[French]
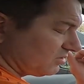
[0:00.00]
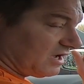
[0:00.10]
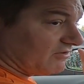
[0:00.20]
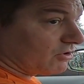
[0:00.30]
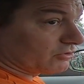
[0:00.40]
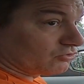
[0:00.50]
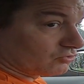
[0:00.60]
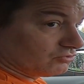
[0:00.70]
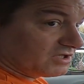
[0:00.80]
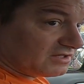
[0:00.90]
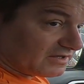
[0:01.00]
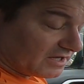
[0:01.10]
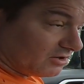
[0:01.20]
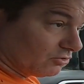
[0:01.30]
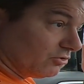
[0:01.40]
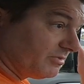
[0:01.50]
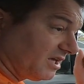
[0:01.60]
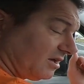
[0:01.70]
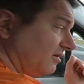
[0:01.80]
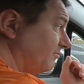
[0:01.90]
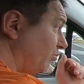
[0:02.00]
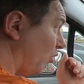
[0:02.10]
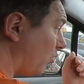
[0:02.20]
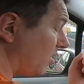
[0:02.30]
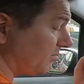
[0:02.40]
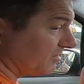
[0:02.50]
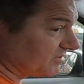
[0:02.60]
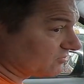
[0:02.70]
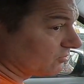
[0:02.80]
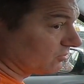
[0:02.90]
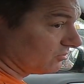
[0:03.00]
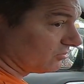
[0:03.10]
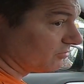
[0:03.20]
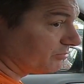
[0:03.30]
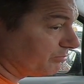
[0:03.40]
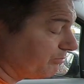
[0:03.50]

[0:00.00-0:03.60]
avoir une conduite économique. Pourquoi bah, Parce que